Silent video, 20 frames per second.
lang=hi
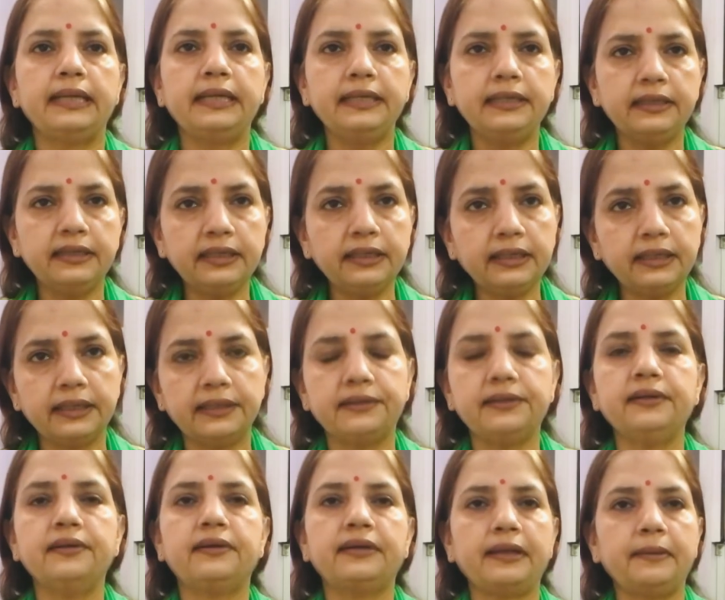
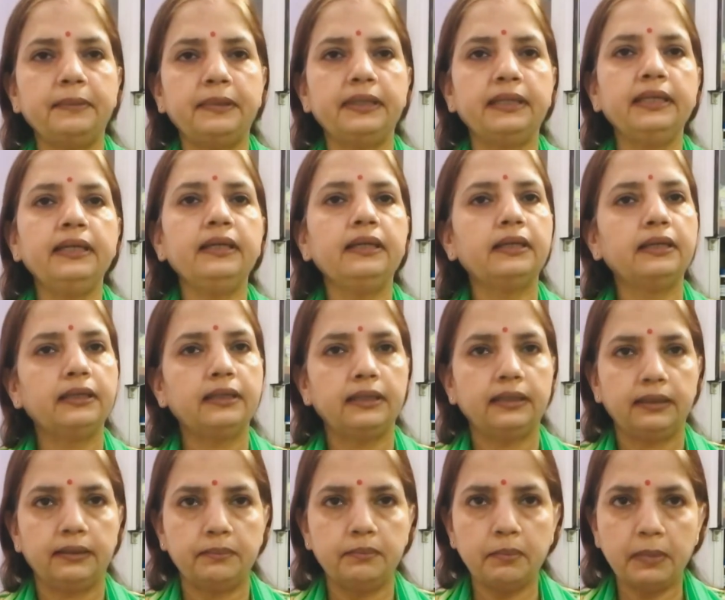इंडिकेटेड रेमेडी
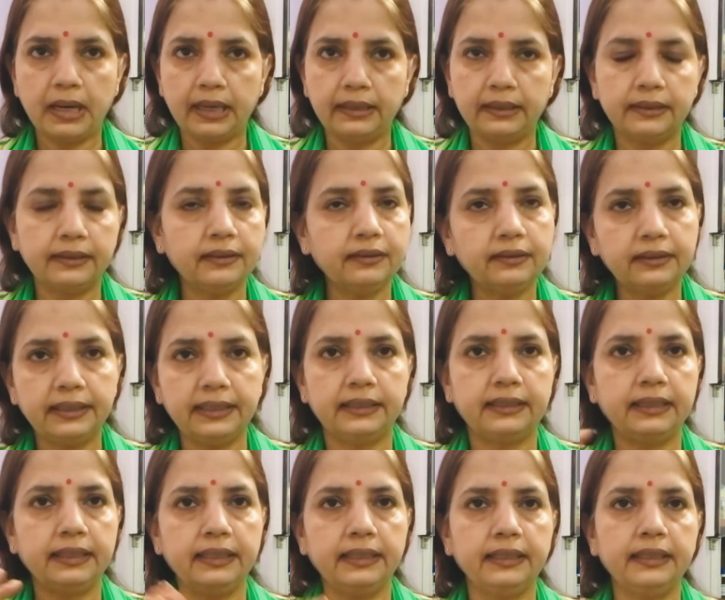मानकर
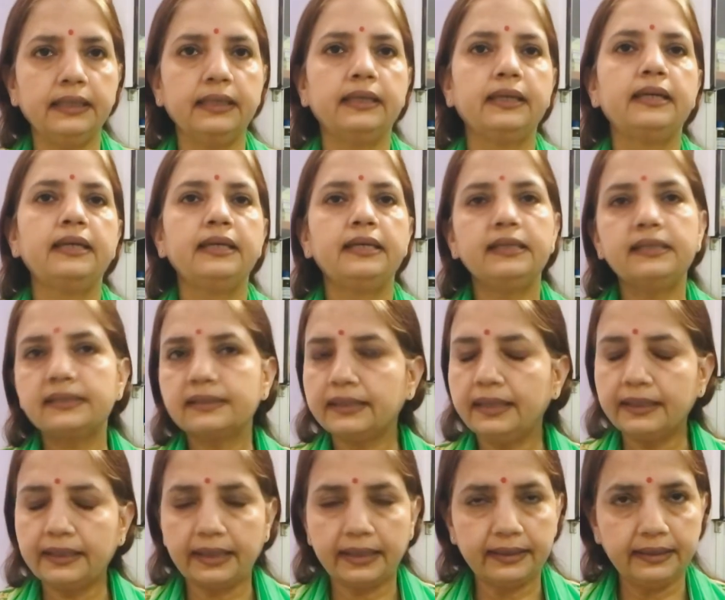देते हैं
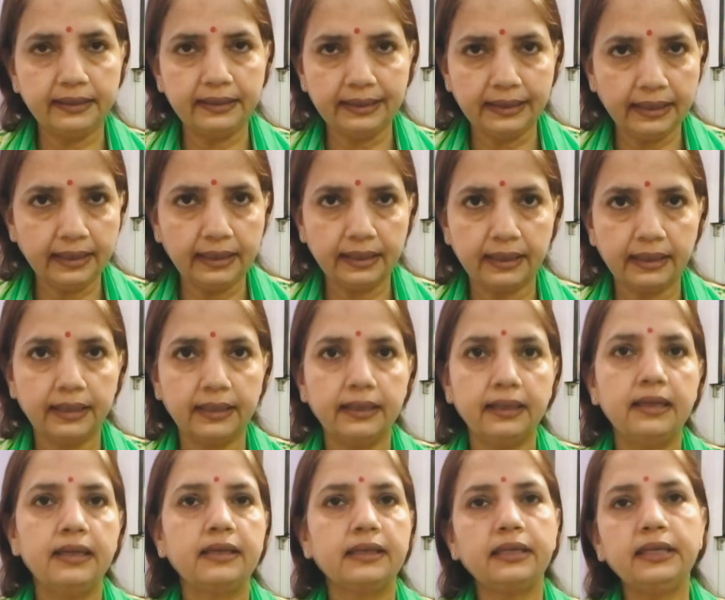इसका कारण यह है
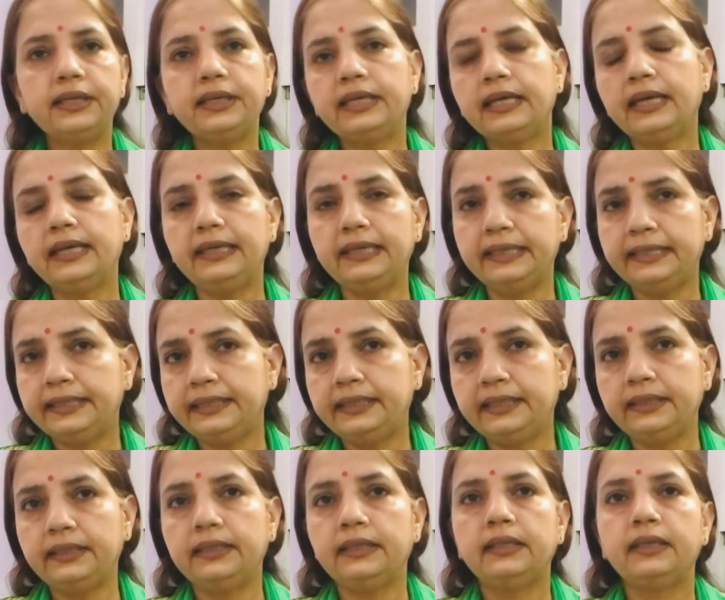कि यह लेडी